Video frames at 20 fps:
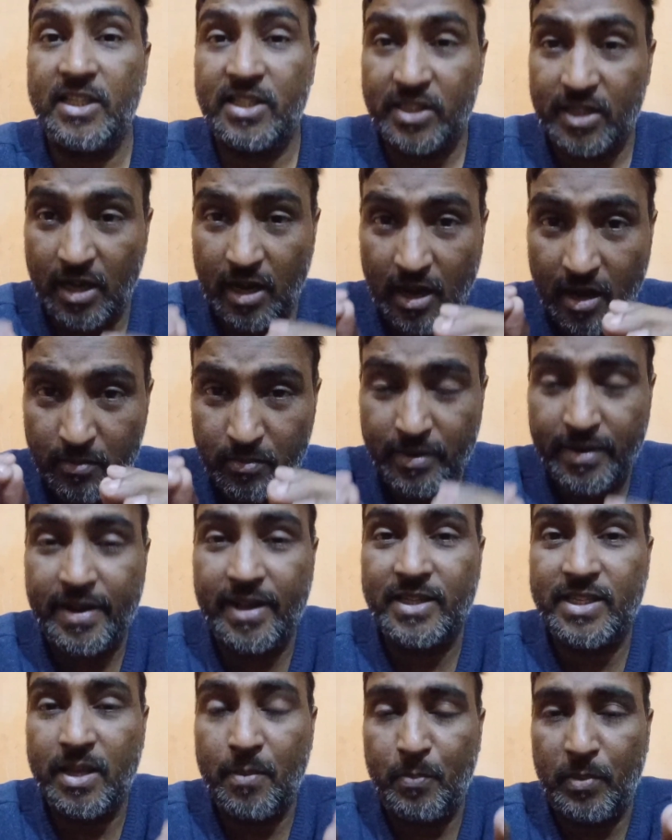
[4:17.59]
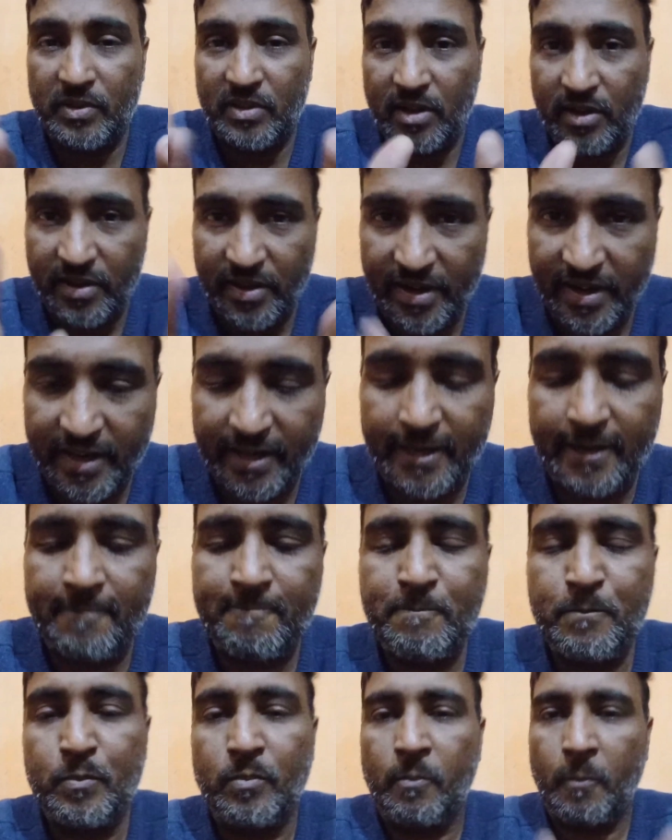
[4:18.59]
इसका हम कैसे पता करेंगे
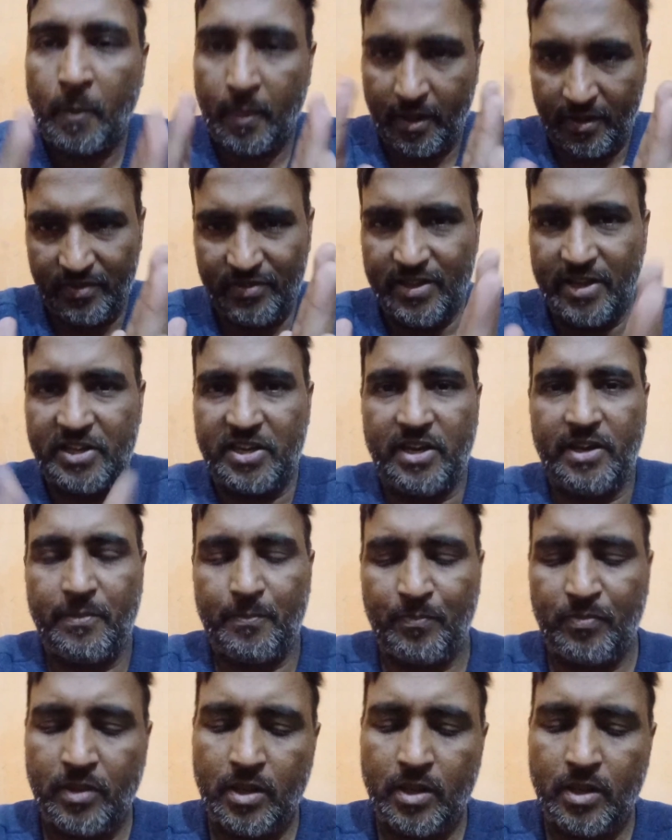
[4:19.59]
देखिए